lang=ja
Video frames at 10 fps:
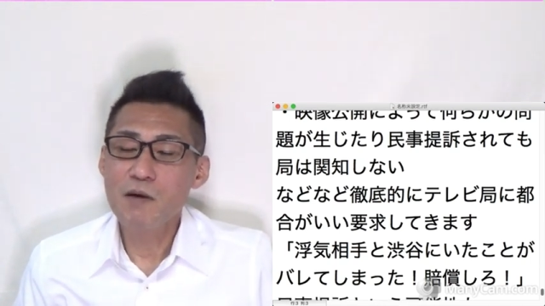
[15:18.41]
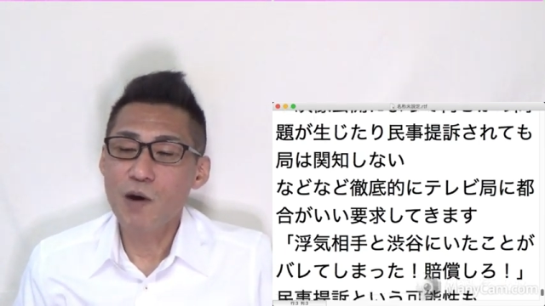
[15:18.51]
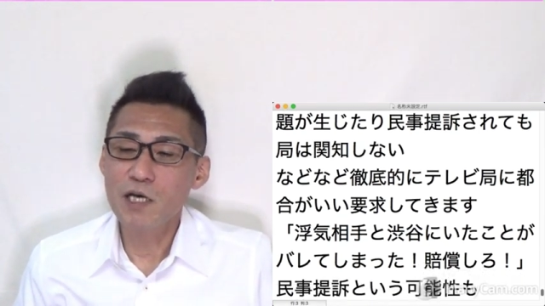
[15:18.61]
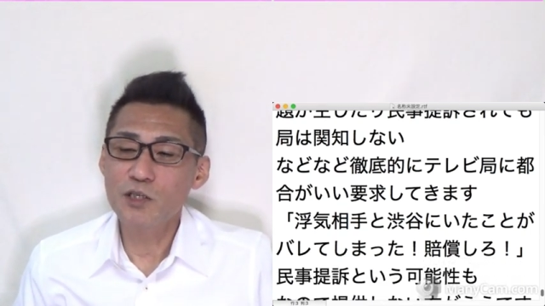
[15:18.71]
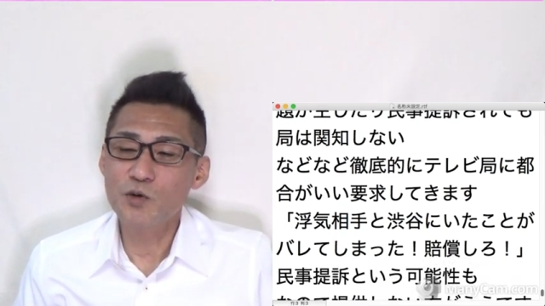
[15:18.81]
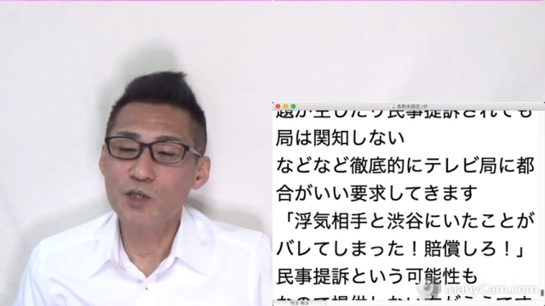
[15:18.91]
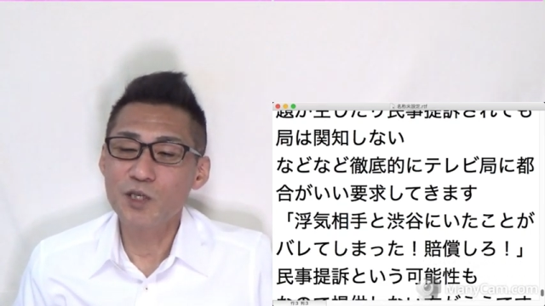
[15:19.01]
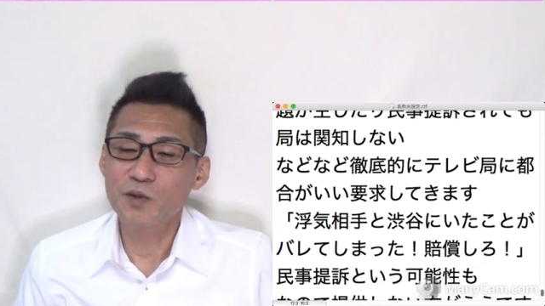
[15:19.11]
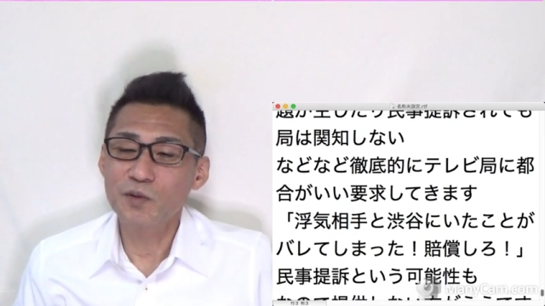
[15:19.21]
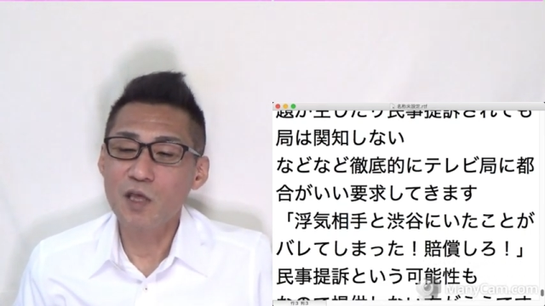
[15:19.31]
賠償
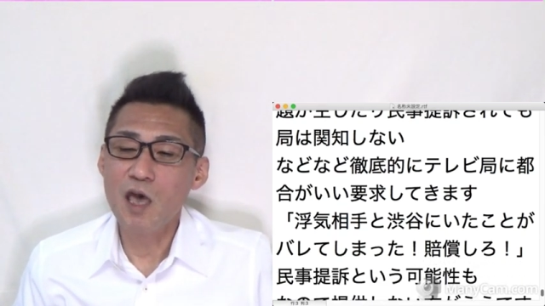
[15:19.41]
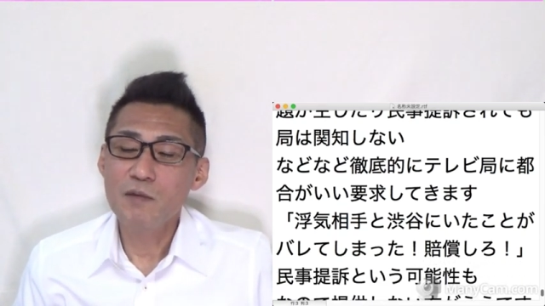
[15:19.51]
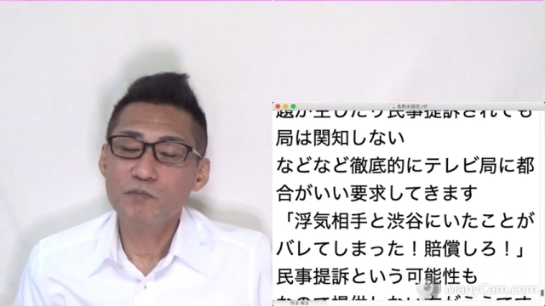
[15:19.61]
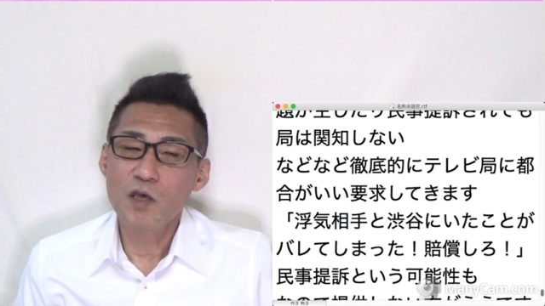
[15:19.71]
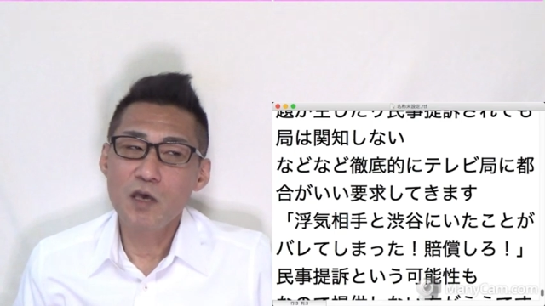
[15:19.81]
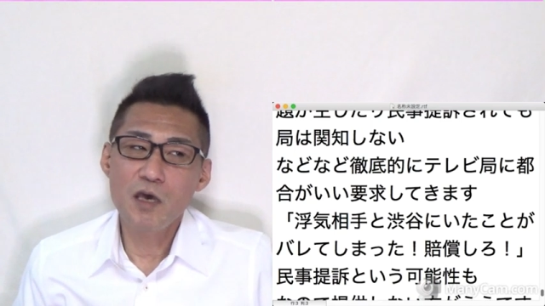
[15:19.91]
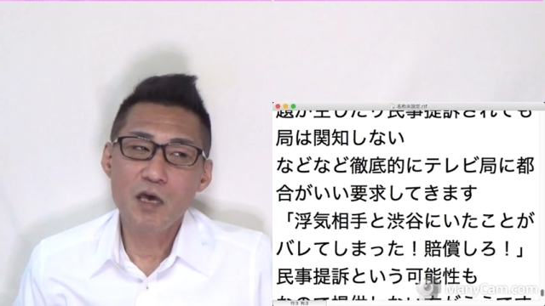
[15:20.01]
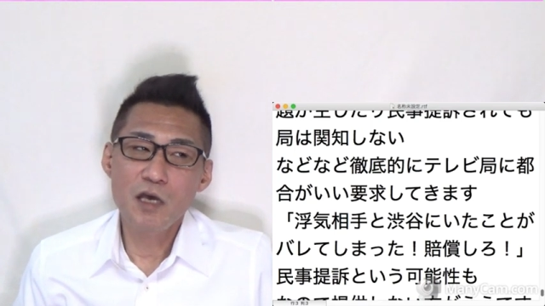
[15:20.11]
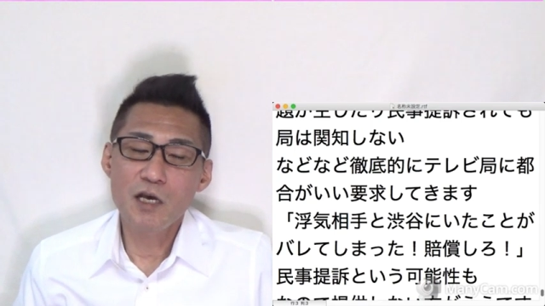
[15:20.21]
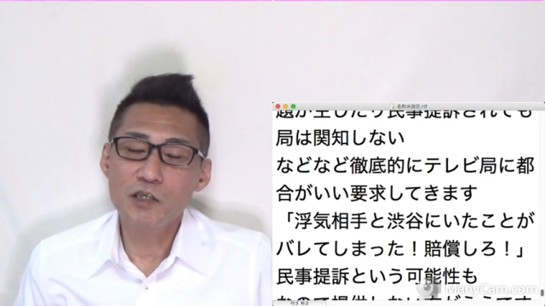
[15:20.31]
しろって、
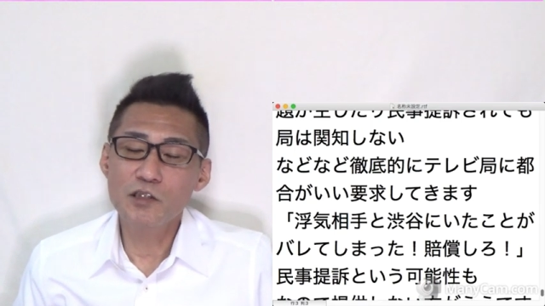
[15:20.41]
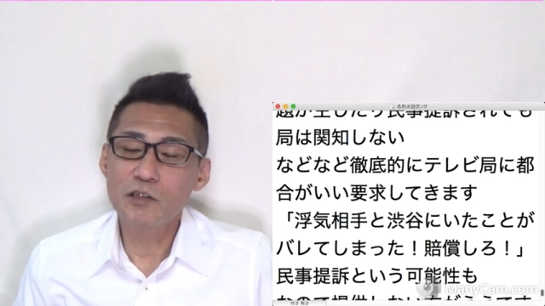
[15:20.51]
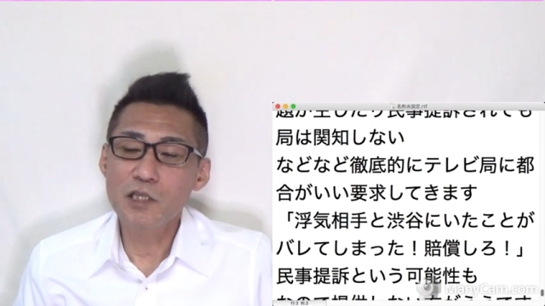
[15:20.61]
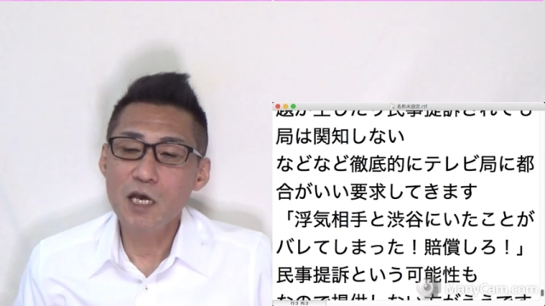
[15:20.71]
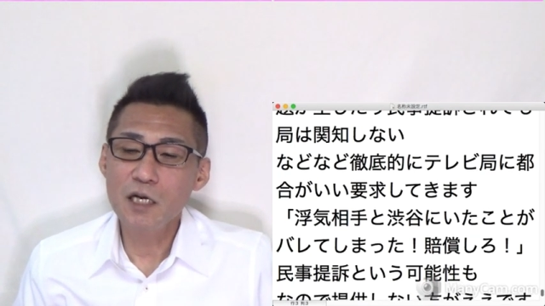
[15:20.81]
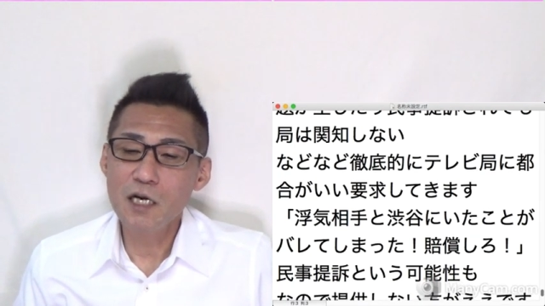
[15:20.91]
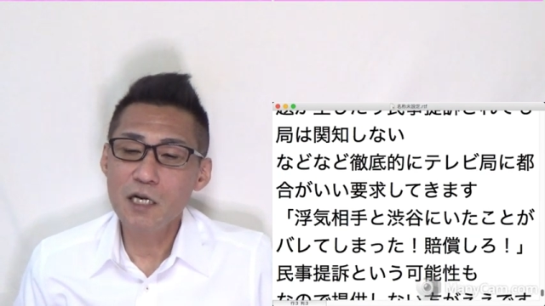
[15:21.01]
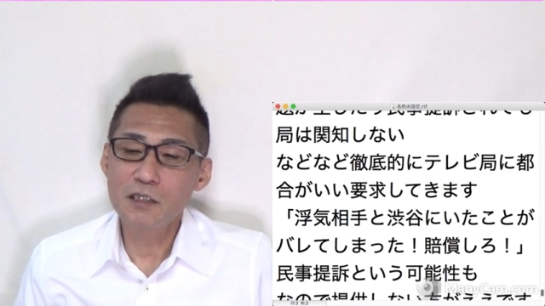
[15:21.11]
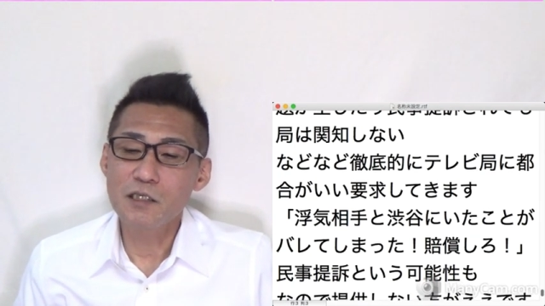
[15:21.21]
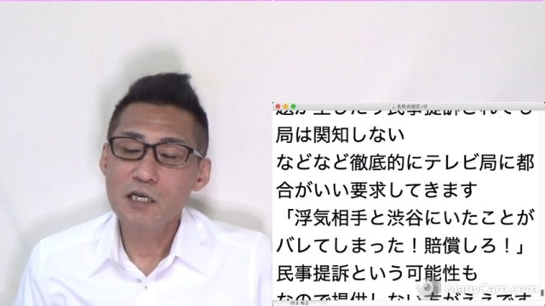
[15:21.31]
え訴えられ
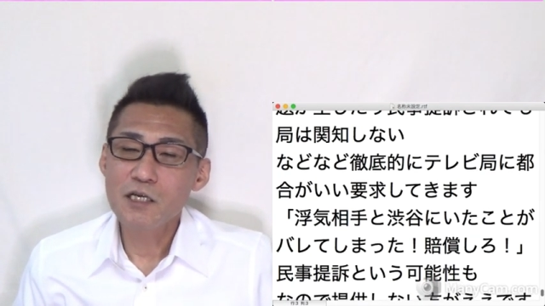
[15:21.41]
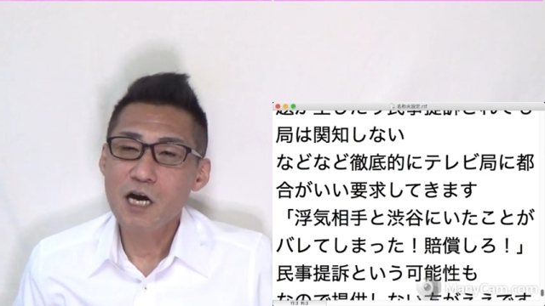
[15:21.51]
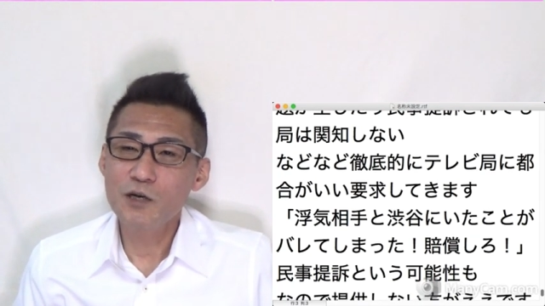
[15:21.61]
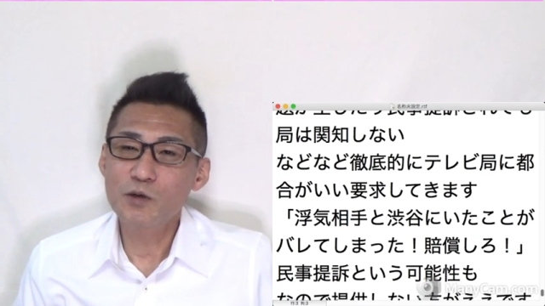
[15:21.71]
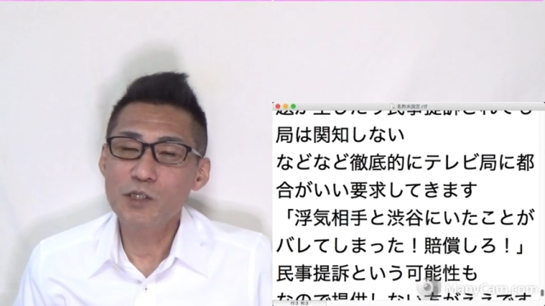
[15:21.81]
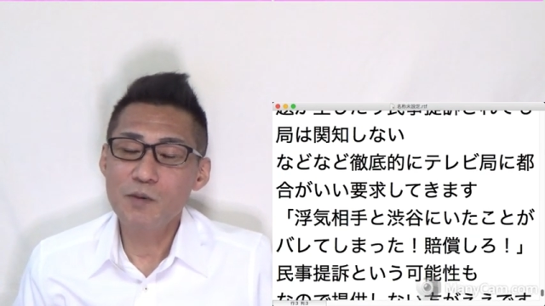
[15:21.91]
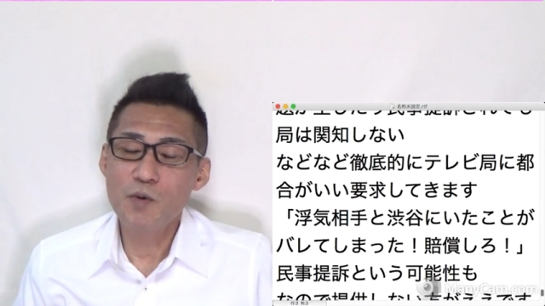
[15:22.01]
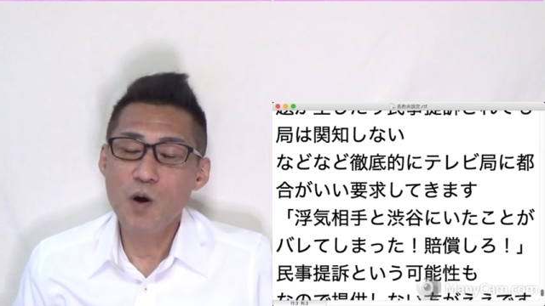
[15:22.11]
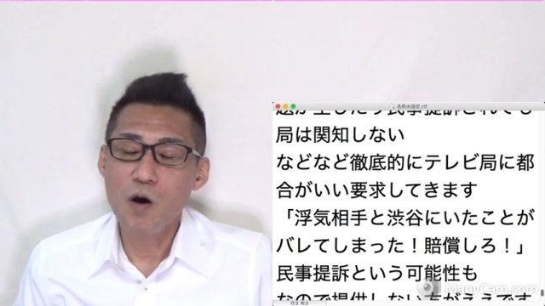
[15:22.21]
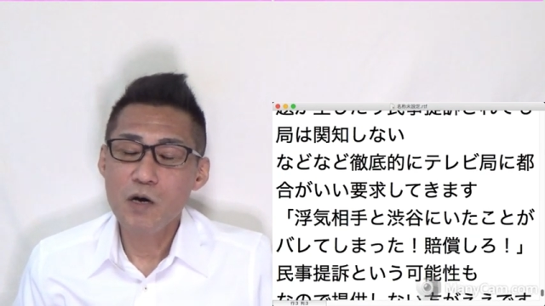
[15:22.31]
る可能性
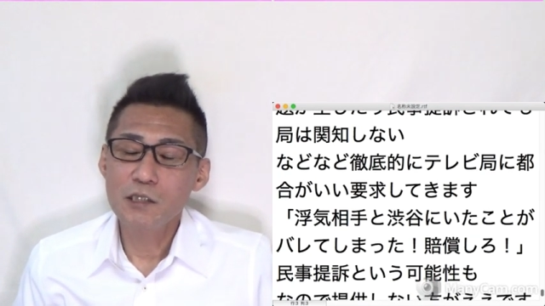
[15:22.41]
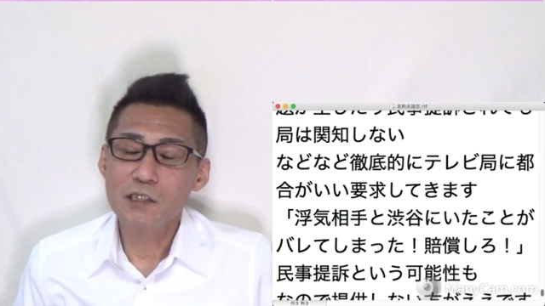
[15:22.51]
も